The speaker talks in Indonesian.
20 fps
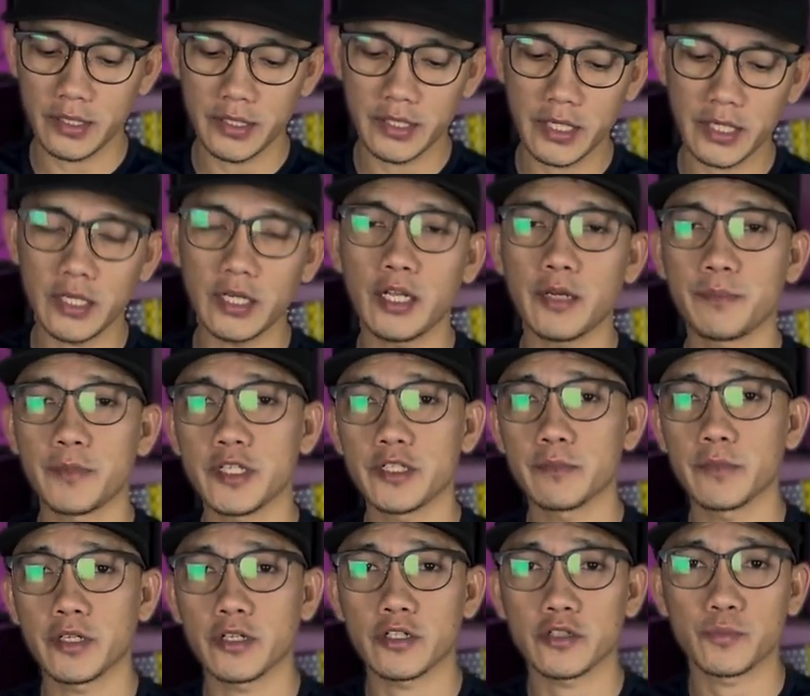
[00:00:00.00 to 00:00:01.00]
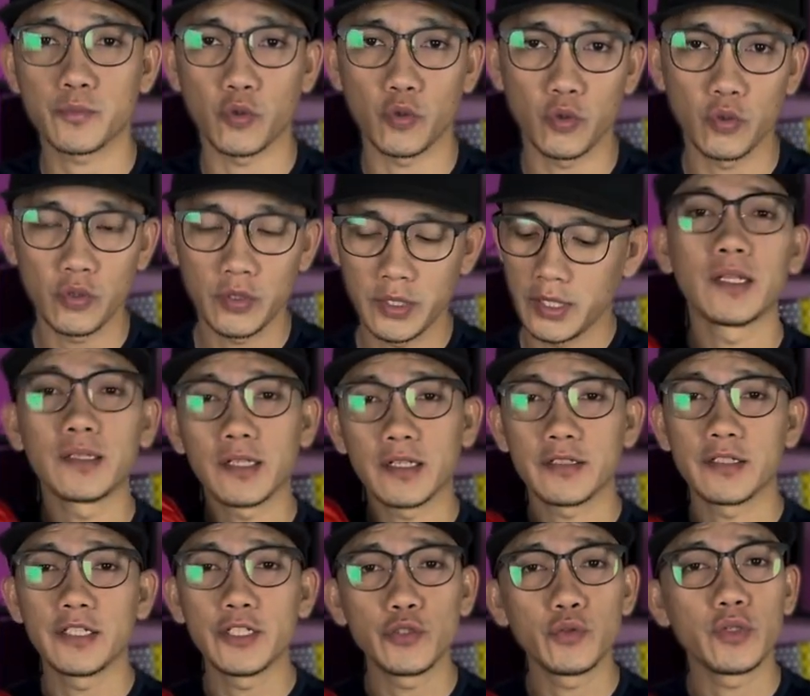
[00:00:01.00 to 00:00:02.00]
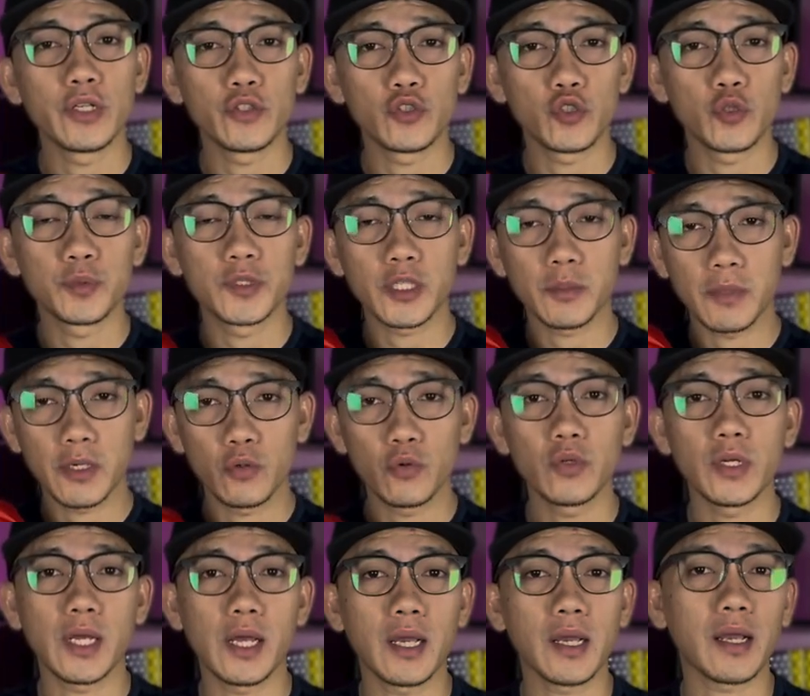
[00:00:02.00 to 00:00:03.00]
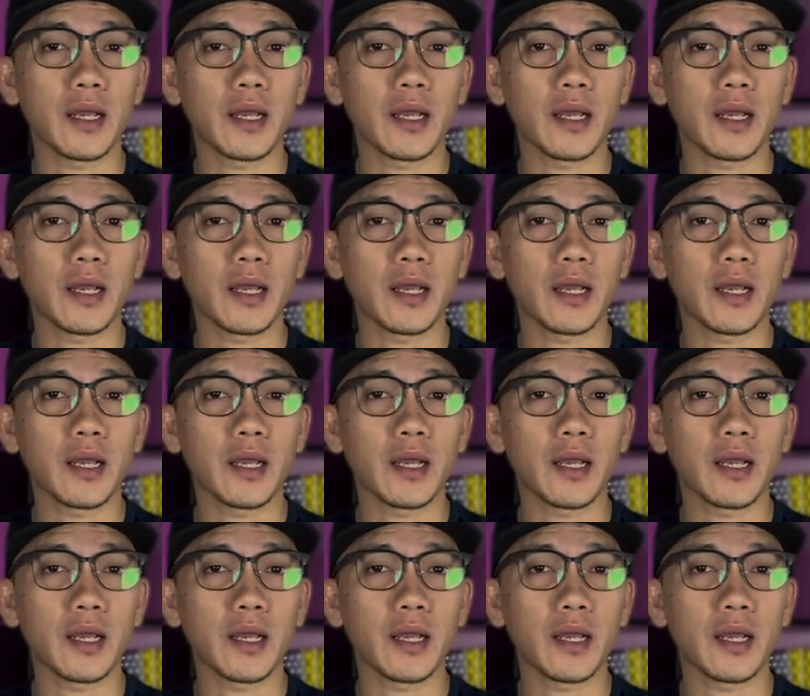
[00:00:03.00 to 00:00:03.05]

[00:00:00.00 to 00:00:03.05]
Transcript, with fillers: Ini adalah pacemaker 10. Dan tas ini juga cukup serbaguna